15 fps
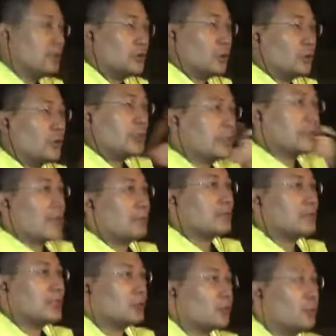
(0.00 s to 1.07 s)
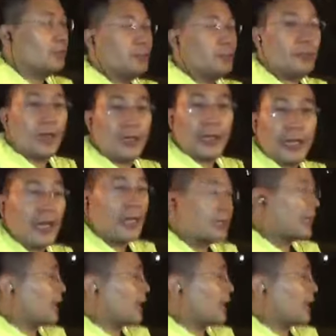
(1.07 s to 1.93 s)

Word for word: ช่วงนี้ 3-4 ทุ่มพอรายงาน